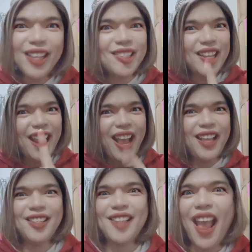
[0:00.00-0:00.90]
Isa lang
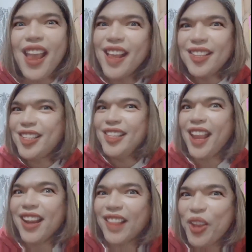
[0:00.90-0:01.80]
ang science, hindi yan
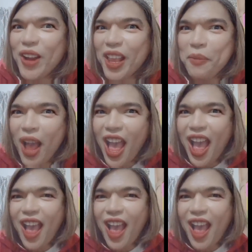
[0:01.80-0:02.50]
nagtayo ng iba. Ah.